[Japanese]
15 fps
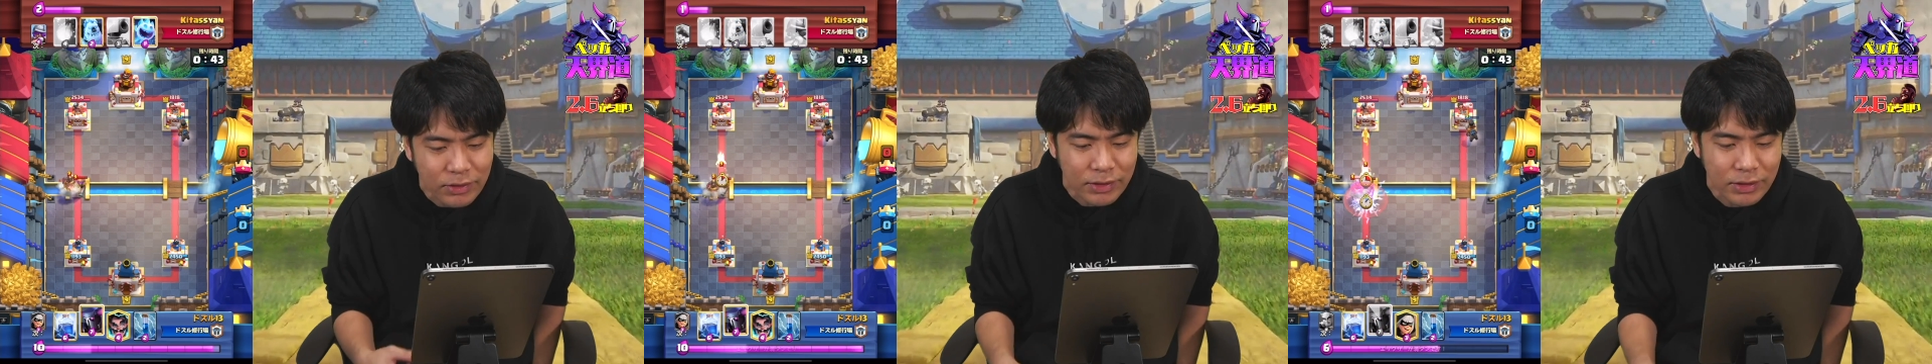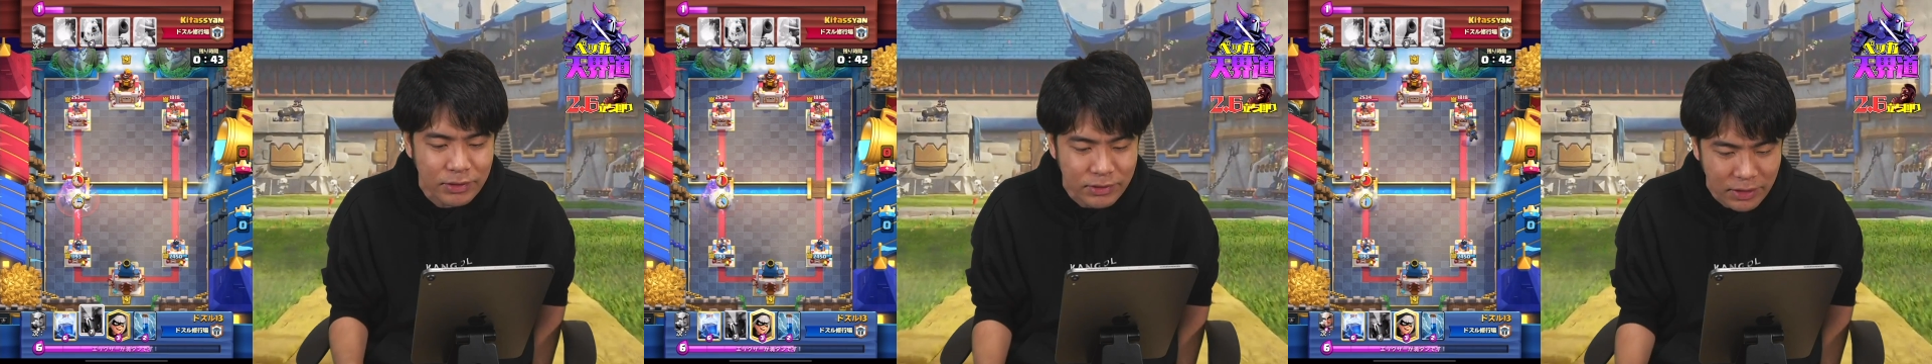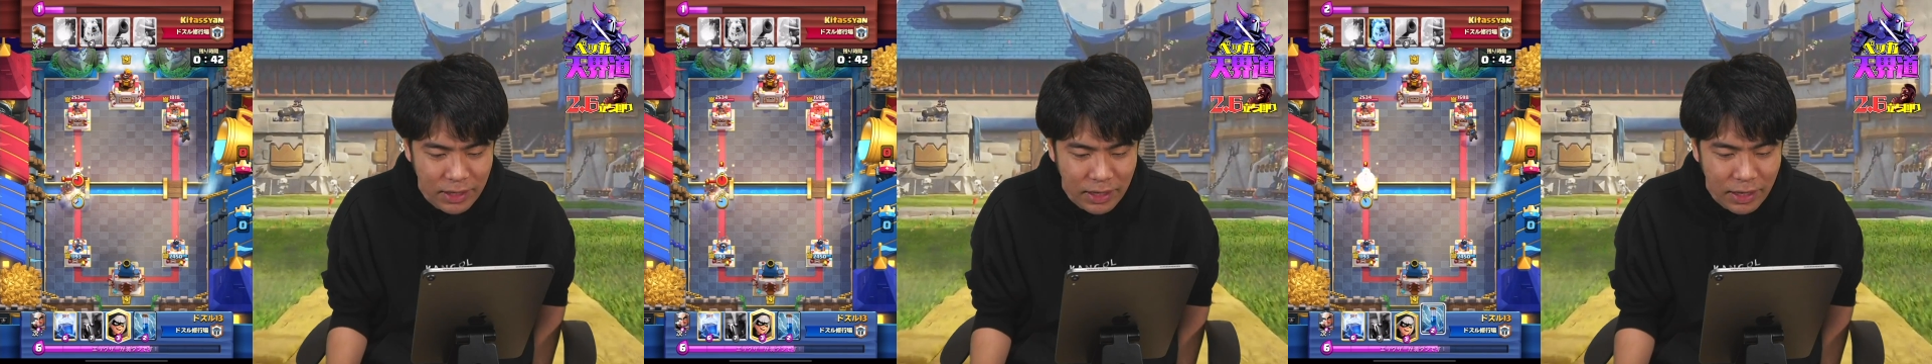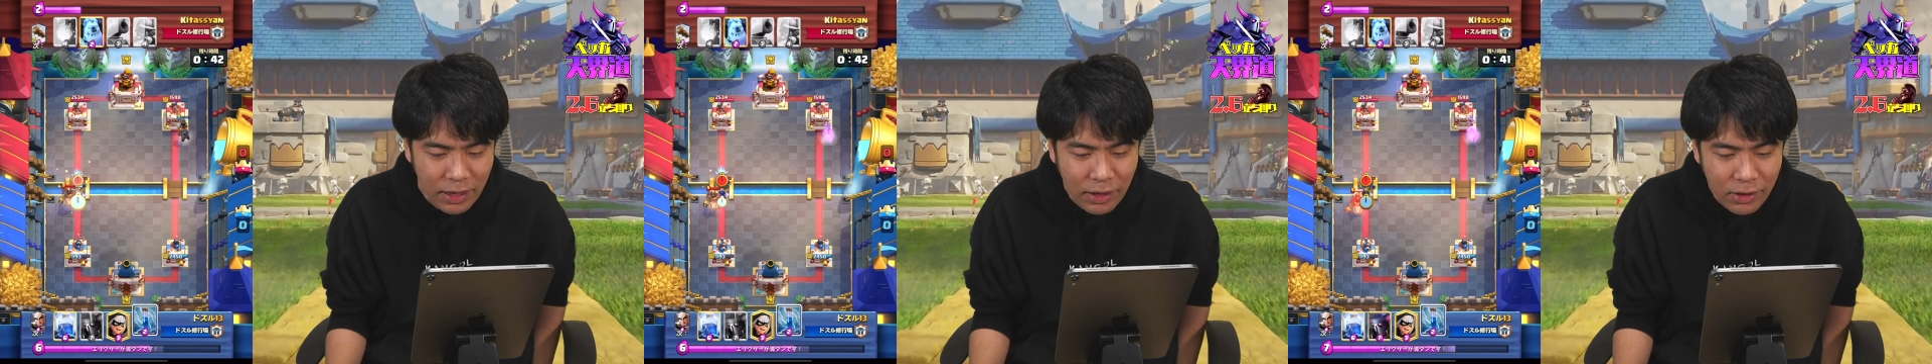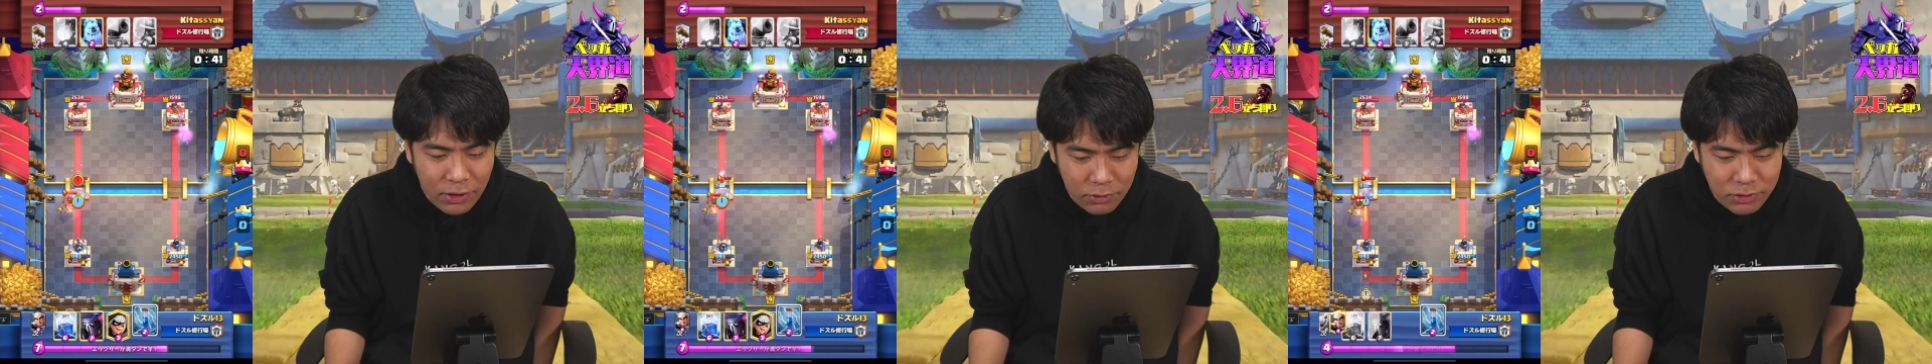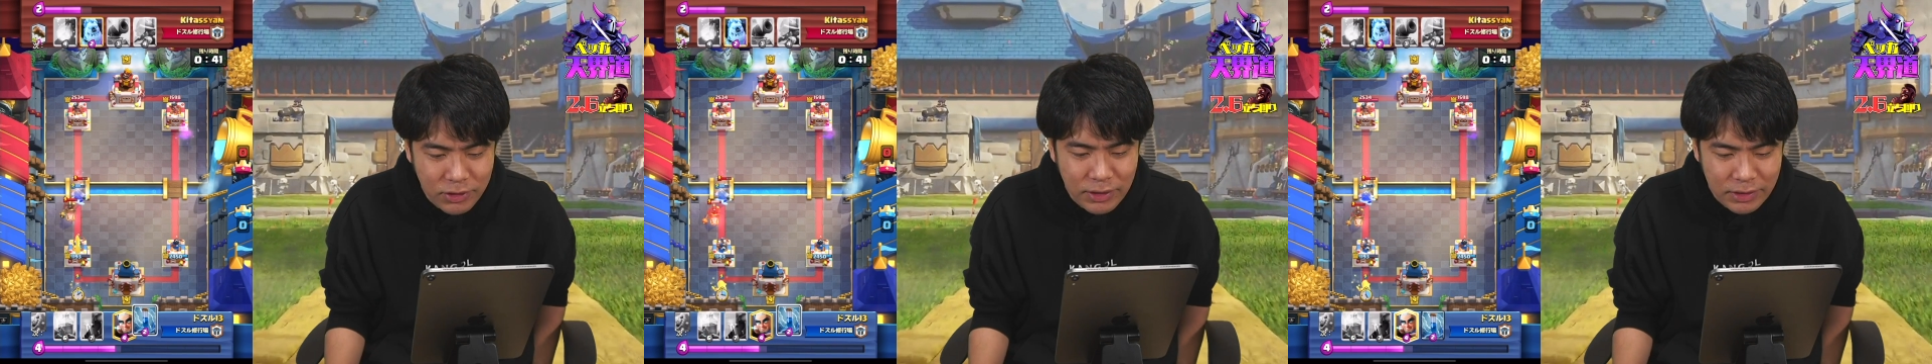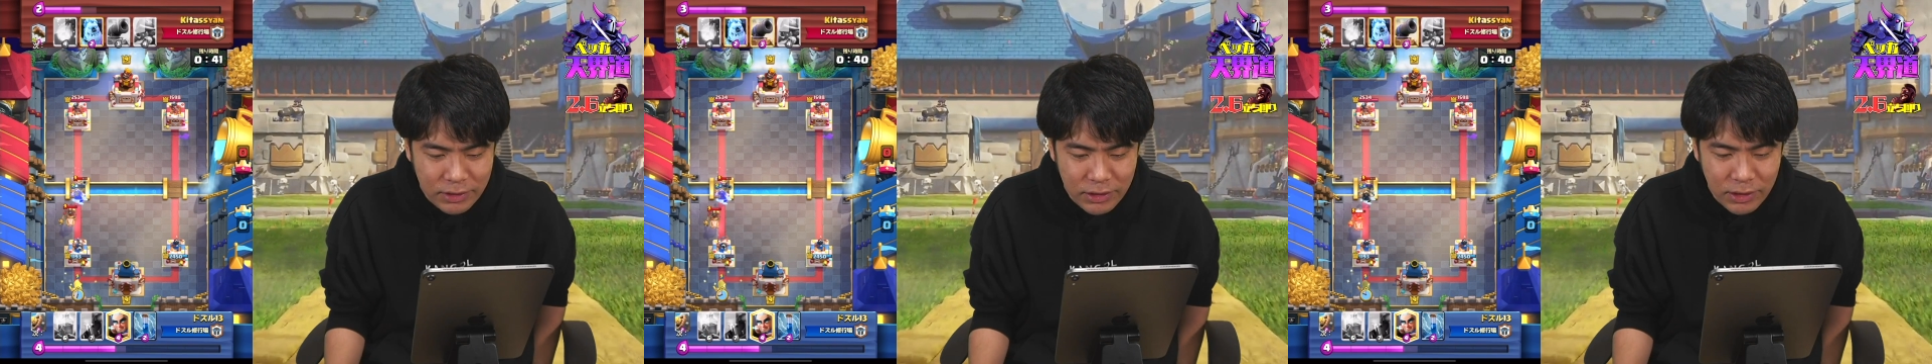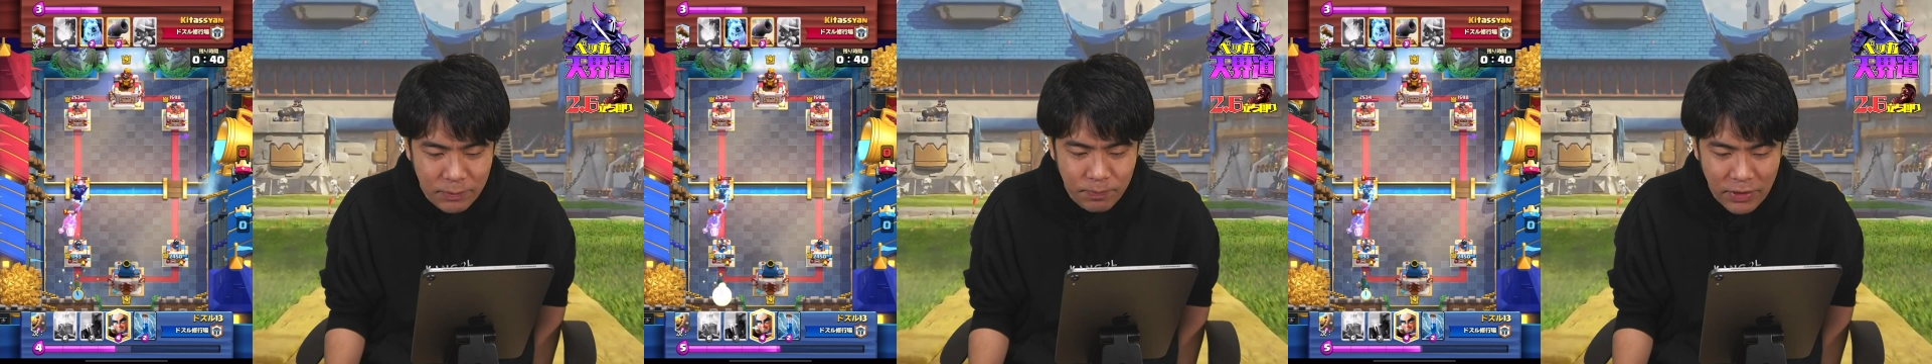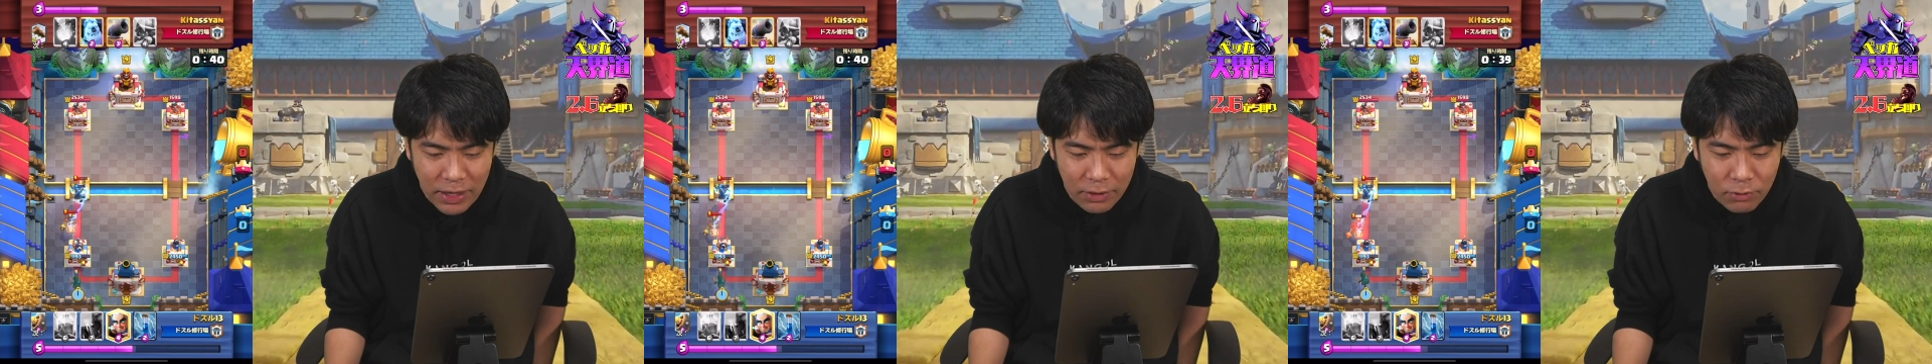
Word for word: ではなくて、おそらく、